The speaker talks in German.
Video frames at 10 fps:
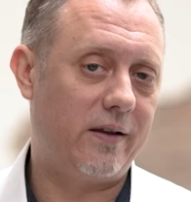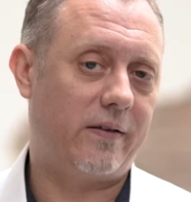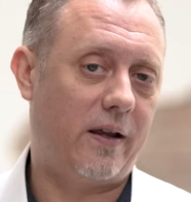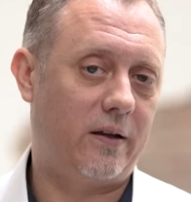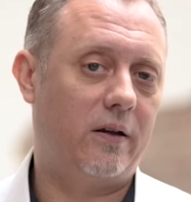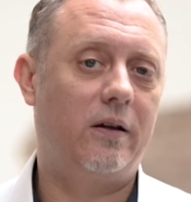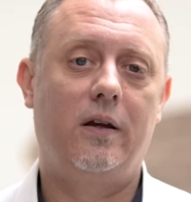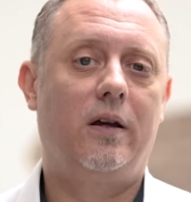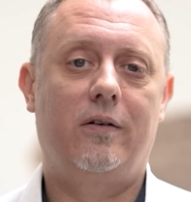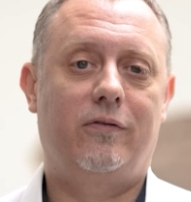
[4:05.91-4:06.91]
Alles andere
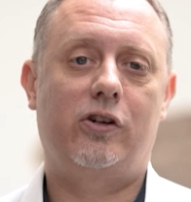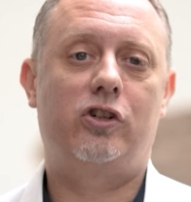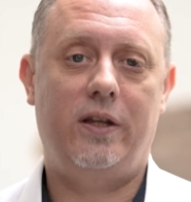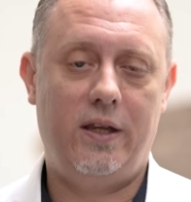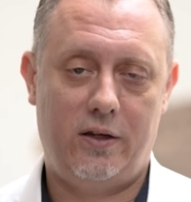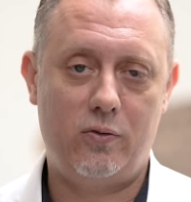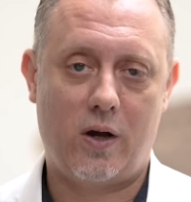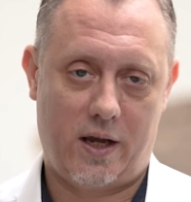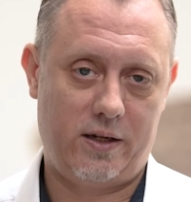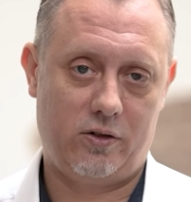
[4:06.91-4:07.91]
verstehe ich
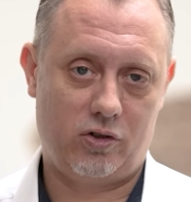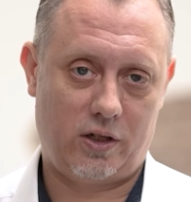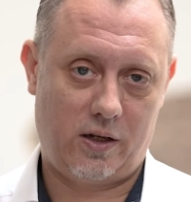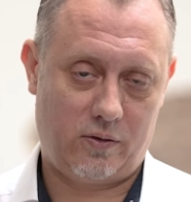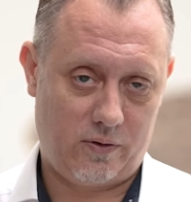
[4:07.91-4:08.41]
nur eingeschränkt.